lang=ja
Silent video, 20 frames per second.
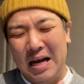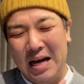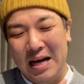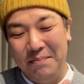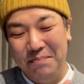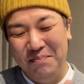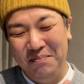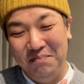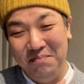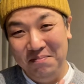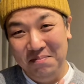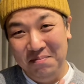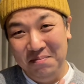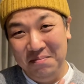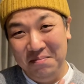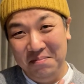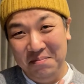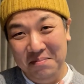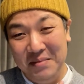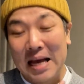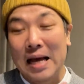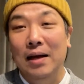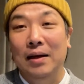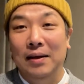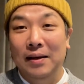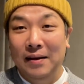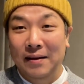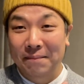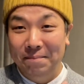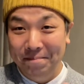あうん
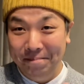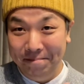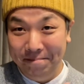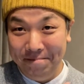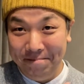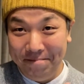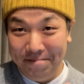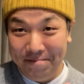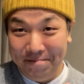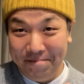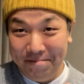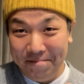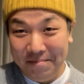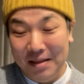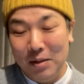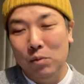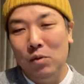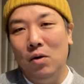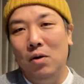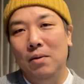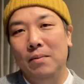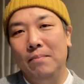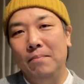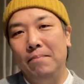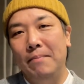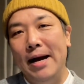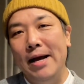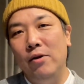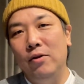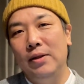うんってこう
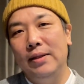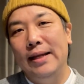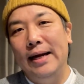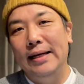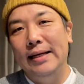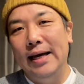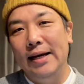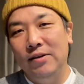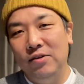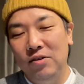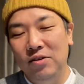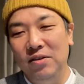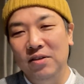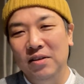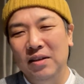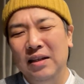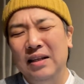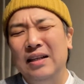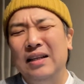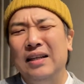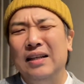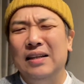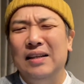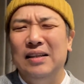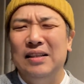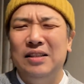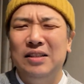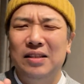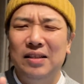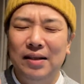迷ったあげく「
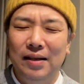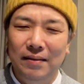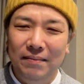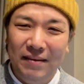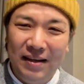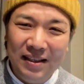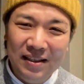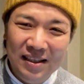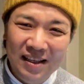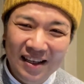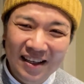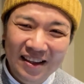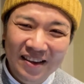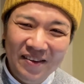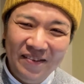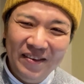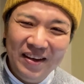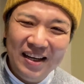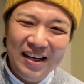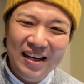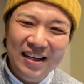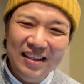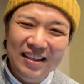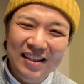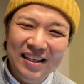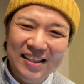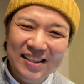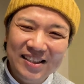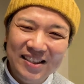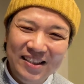すいません飲めない
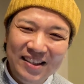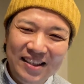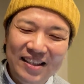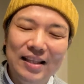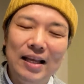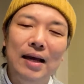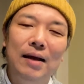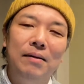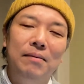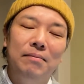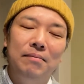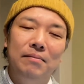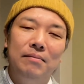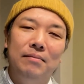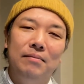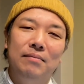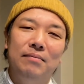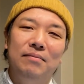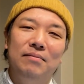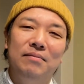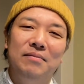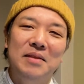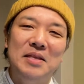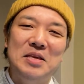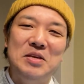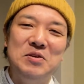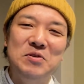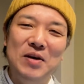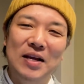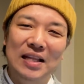んですって
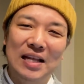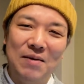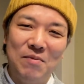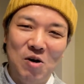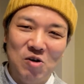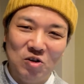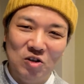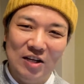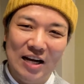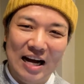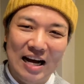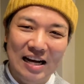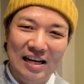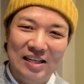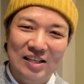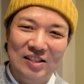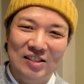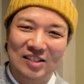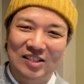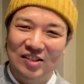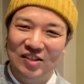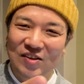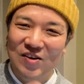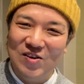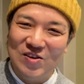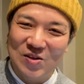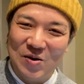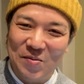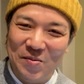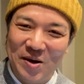言えた僕がす
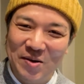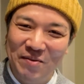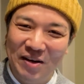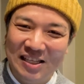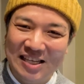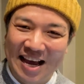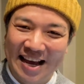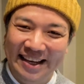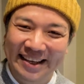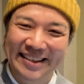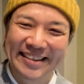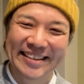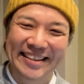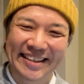ごいと思いません